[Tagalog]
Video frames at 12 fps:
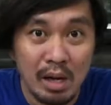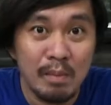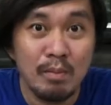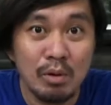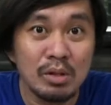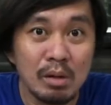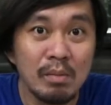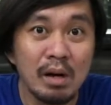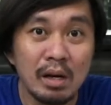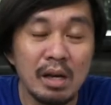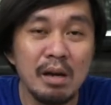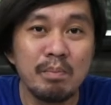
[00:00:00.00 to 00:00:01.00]
believe ko sa
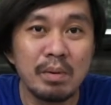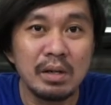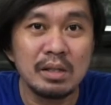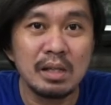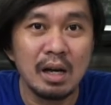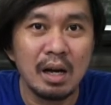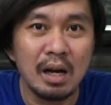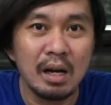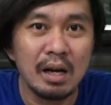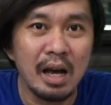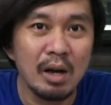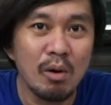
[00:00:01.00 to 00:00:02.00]
mga keepers na
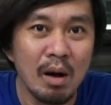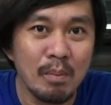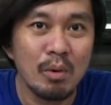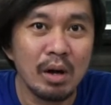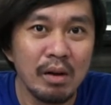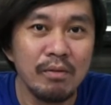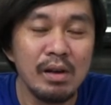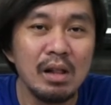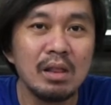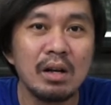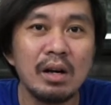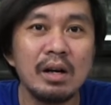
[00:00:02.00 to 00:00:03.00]
naay gwapo kayong
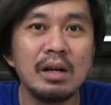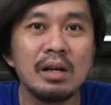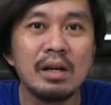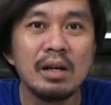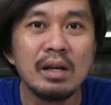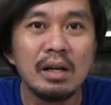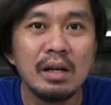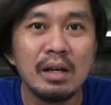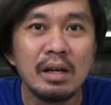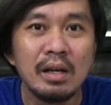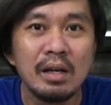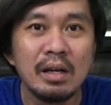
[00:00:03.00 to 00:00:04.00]
filter.
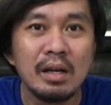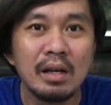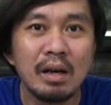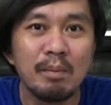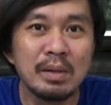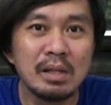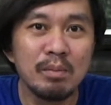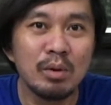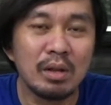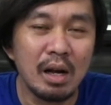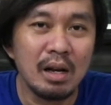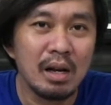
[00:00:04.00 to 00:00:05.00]
So,
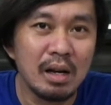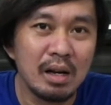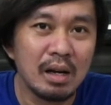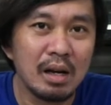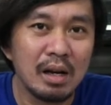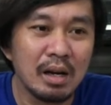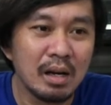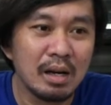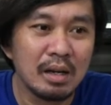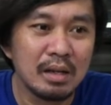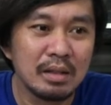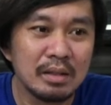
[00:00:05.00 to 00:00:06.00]
pasabot ana
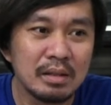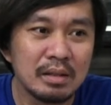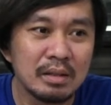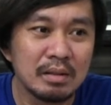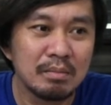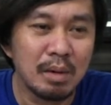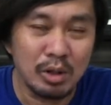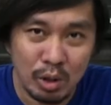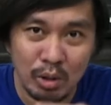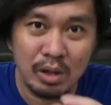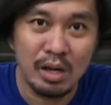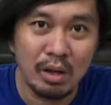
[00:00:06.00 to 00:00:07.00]
uh,
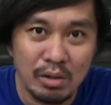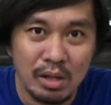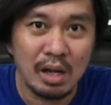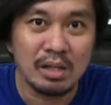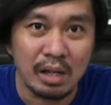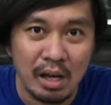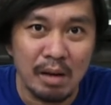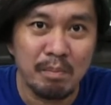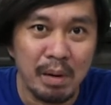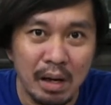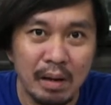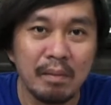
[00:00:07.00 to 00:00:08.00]
matured na gid sila sa
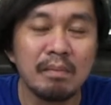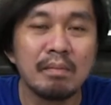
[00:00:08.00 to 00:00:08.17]
keeping.